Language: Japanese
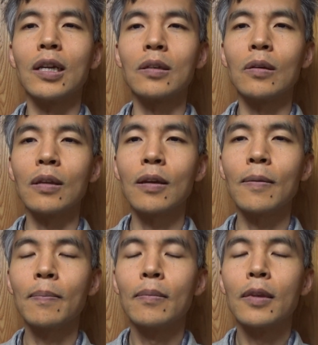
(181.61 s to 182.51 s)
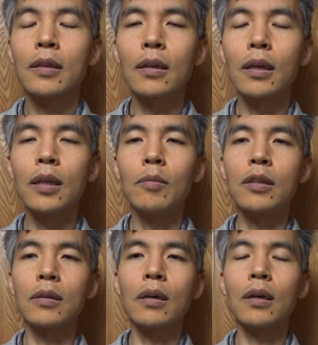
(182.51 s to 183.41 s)
いですよね。ただ秘
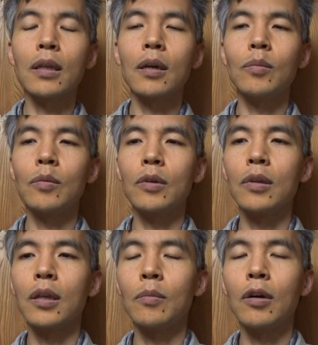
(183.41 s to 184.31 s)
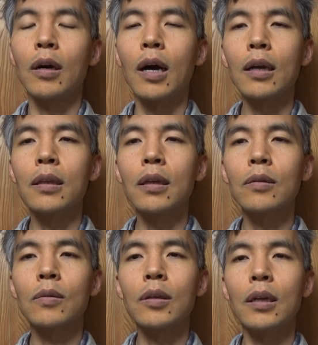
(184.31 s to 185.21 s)
密ではない部分でも相手
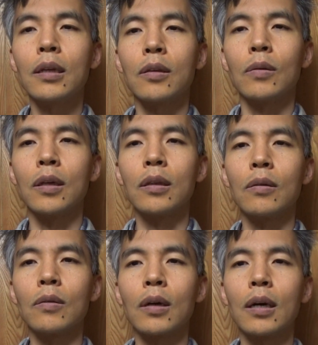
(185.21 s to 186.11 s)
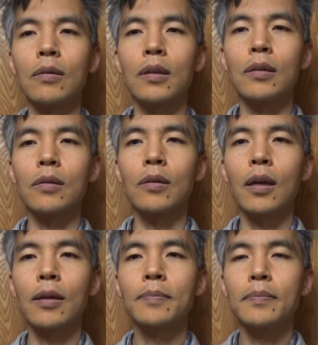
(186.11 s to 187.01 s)
のテリトリーっていうのがあるんですよ
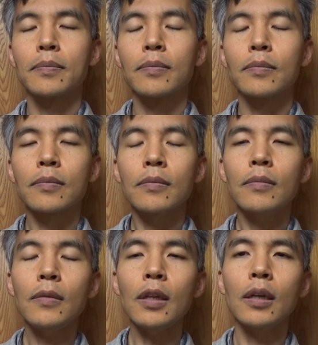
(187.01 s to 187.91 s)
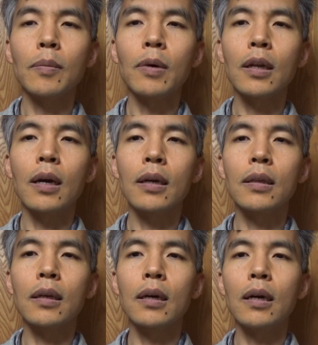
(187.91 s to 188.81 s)
ね。やっぱり相
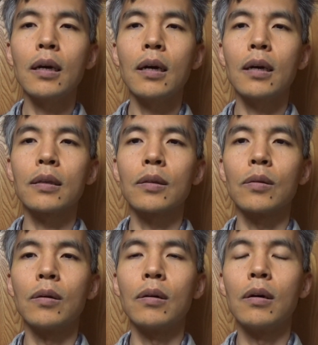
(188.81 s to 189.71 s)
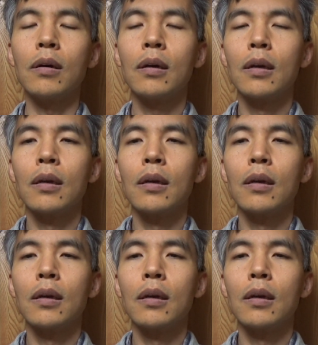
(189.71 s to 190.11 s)
手がその